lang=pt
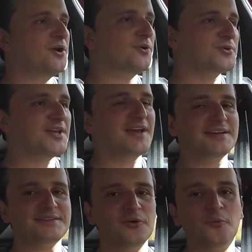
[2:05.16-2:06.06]
o que
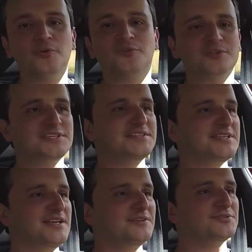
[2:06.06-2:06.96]
era ter um motor seis
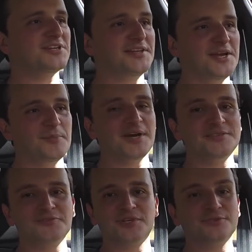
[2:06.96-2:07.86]
cilindros, ainda mais
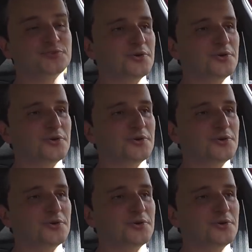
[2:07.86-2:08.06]
nos anos